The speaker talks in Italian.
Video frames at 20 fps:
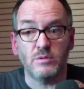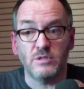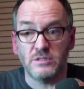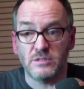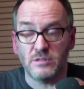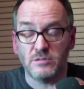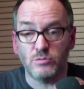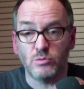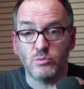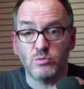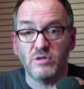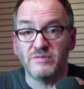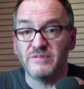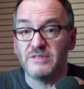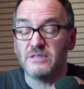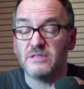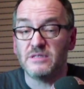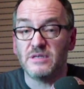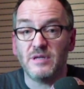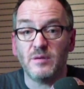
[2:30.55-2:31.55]
questa struttura
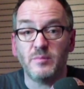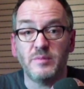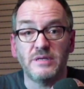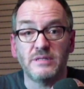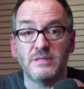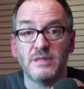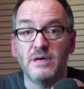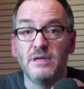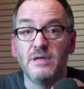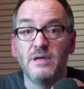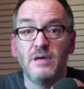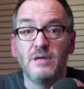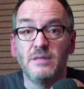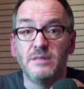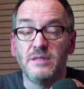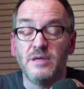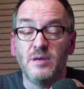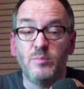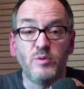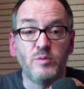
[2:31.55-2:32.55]
venisse riaperta
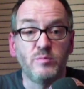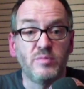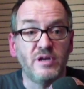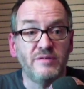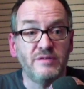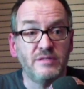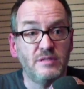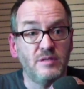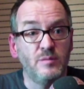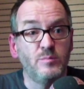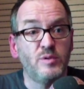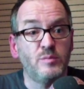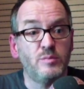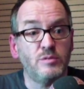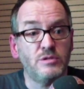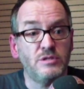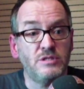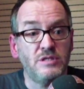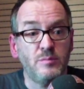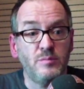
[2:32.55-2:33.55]
nel più breve tempo
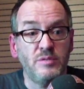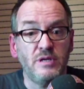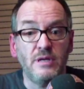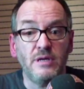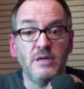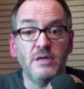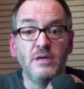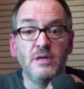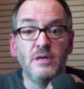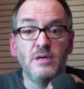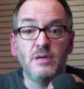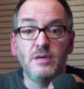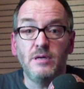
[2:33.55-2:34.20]
possibile,